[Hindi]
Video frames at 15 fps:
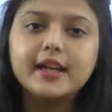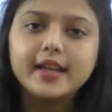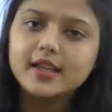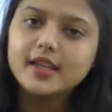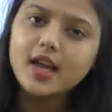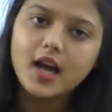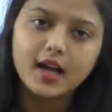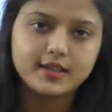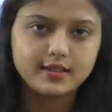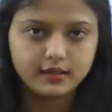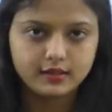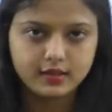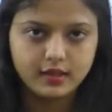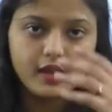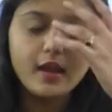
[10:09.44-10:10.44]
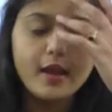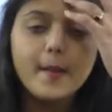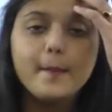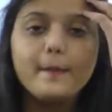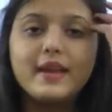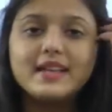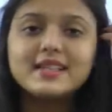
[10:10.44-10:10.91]
है कि आ सकता
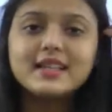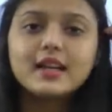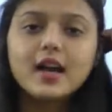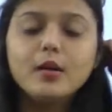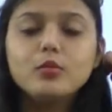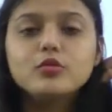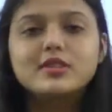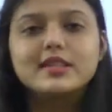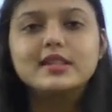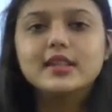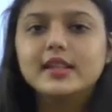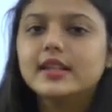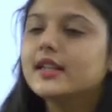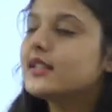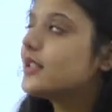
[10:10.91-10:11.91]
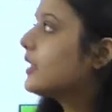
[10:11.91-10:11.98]
है बेसिक हम उसी तरीके से